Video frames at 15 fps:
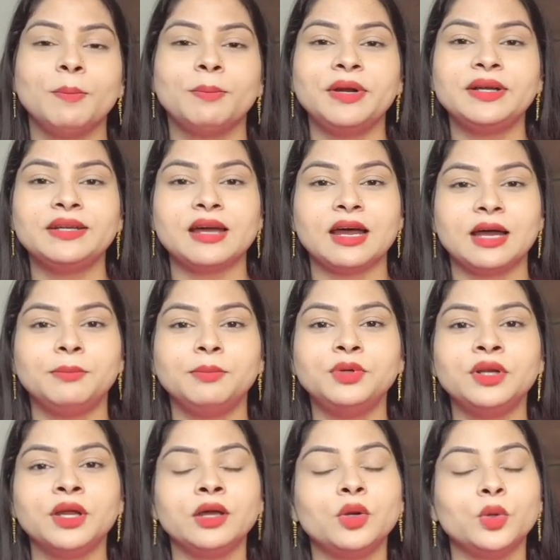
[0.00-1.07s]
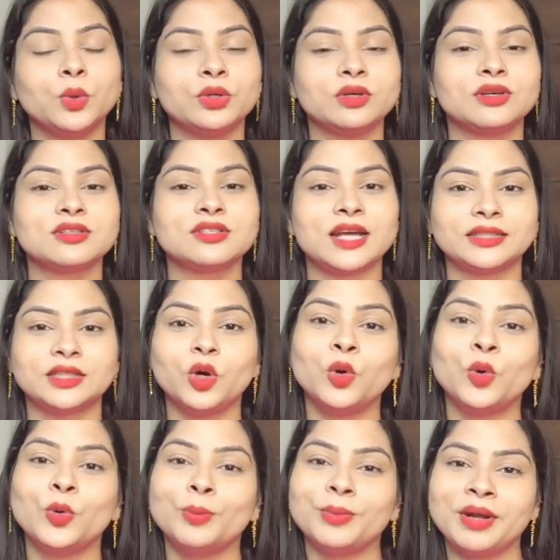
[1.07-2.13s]
बट अब ना लोग ज़्यादा
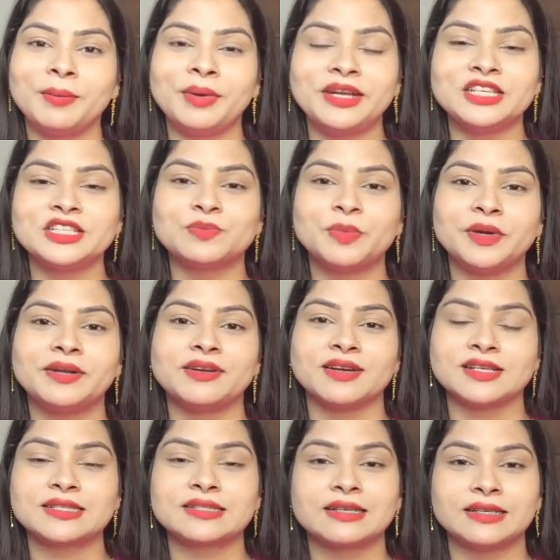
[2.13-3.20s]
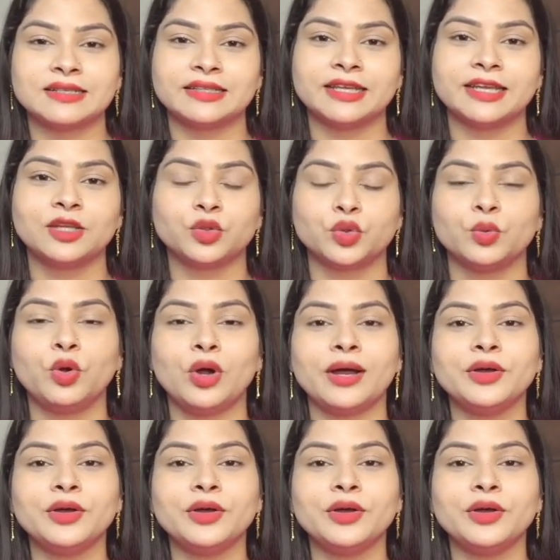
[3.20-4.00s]
होम रेमेडीज़ पे ट्रस्ट करते हैं तो